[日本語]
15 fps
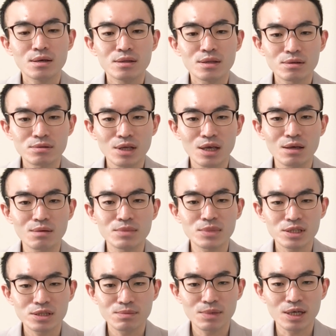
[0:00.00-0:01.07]
なので、
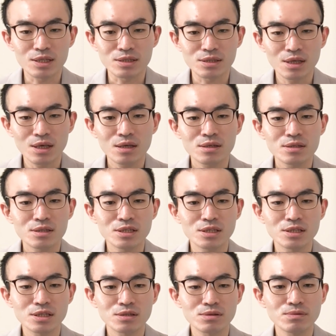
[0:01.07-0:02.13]
3つ目はですね、
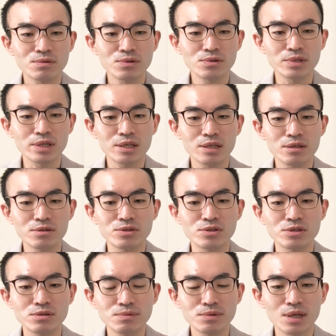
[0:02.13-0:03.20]
新人をフォローできる
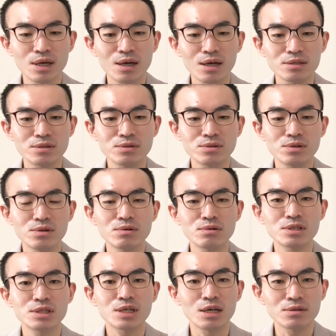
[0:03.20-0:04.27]
十分な数の両
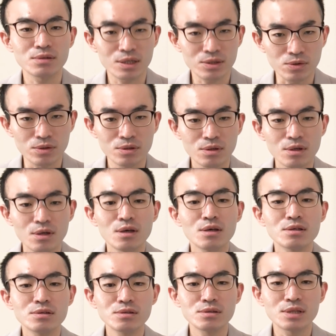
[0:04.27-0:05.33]
方士がいるかと
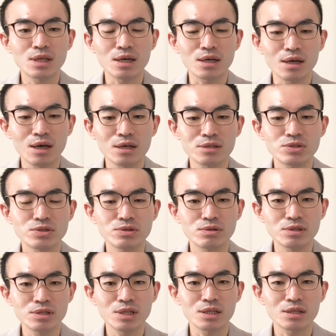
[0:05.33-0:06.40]
いう点が重
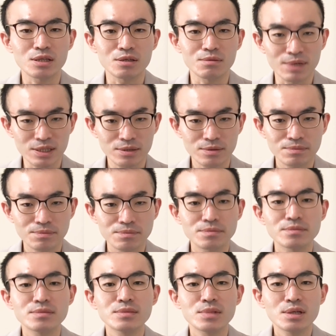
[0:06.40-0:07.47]
要になってきます。
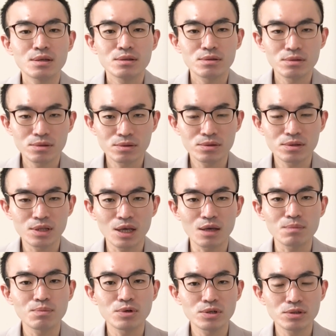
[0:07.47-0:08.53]
ということ
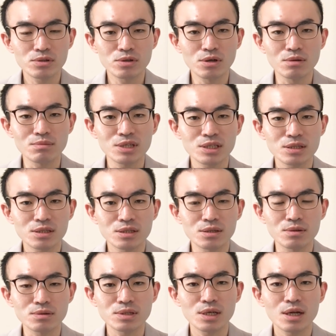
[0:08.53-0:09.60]
で、ポイント3
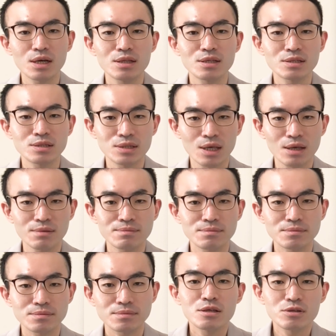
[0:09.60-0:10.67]
つおさらいですね。
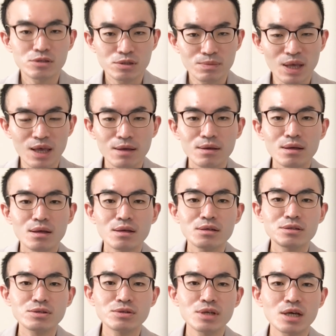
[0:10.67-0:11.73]
1つ目、
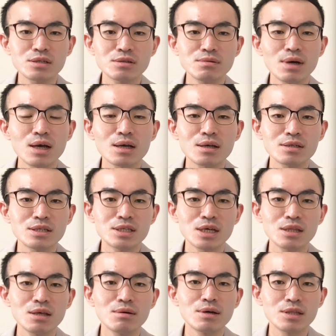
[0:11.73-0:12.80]
主役は医者
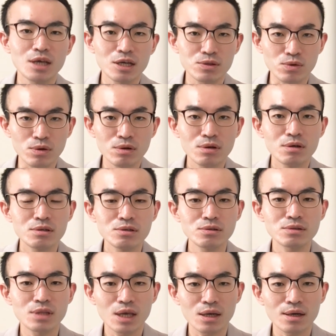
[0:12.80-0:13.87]
ではないとい
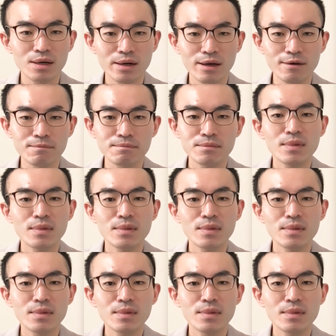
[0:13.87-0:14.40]
う点から、